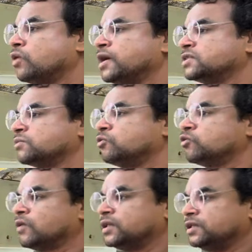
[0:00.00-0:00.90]
कूड़ा एक साथ में
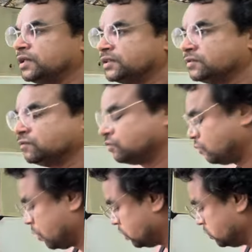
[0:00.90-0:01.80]
उठवा देते हैं
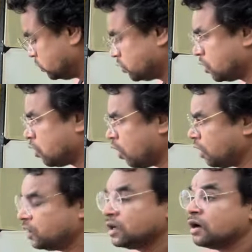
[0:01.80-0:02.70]

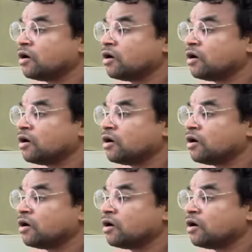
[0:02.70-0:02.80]
और हाँ।